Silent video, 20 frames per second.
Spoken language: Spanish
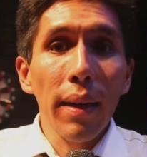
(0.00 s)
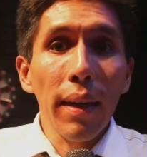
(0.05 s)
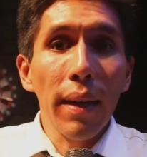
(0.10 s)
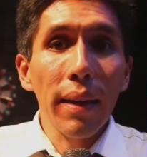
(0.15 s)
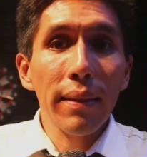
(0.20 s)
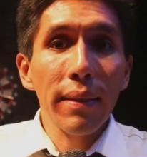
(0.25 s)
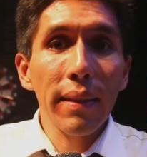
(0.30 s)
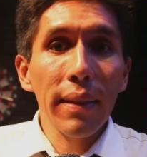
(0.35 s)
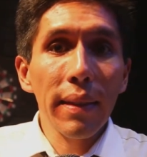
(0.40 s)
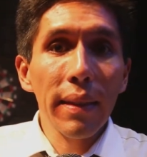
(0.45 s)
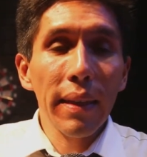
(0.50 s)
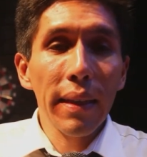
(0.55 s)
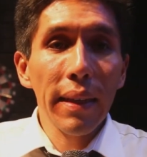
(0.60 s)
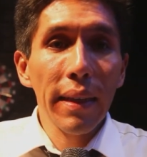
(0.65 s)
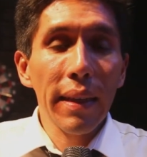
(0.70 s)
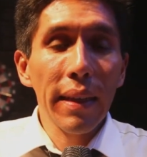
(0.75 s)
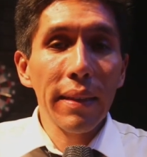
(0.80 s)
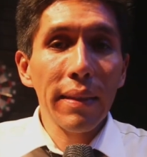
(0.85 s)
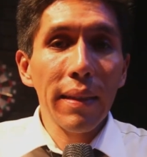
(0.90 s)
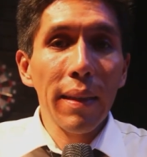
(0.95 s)
Así
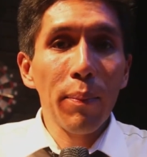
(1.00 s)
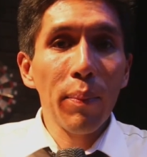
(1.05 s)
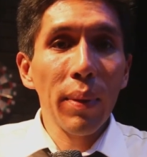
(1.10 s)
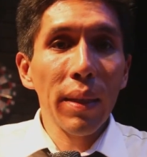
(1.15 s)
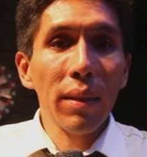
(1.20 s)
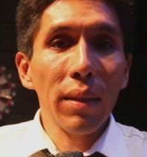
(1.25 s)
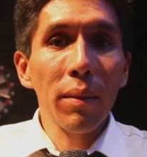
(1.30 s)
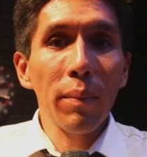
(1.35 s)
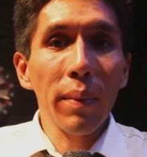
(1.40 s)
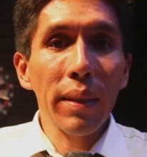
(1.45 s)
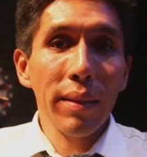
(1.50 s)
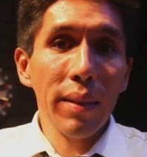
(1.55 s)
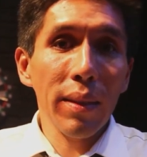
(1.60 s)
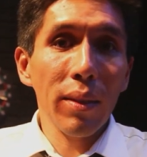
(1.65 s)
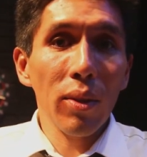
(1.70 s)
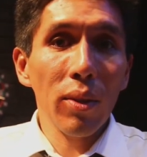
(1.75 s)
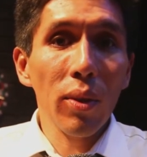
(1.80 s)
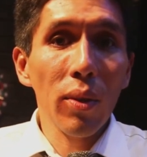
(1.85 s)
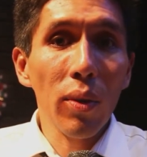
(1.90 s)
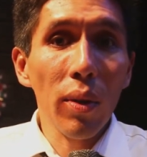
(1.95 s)
que en ese aspecto me
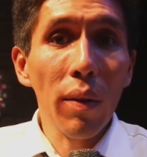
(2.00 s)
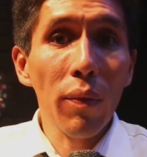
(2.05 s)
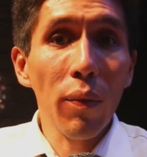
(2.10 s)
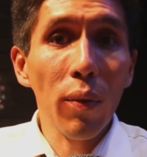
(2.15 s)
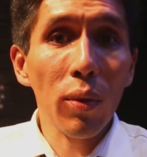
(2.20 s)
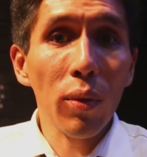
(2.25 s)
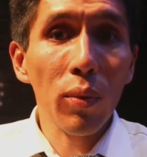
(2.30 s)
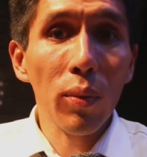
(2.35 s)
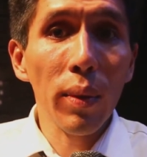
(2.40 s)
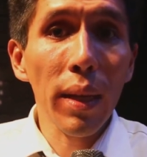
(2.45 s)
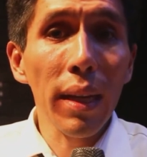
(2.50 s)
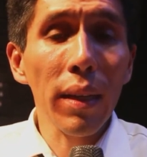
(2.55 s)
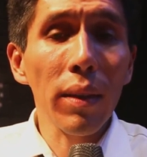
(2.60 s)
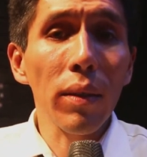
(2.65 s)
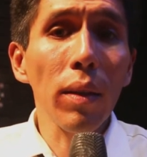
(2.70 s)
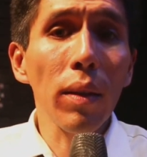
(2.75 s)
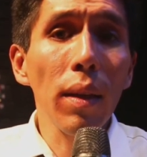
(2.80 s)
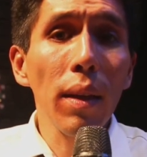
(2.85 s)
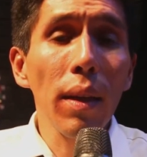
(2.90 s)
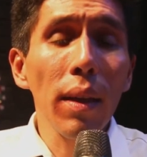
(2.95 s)
siento
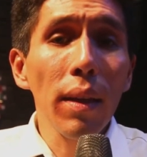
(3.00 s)
afortunado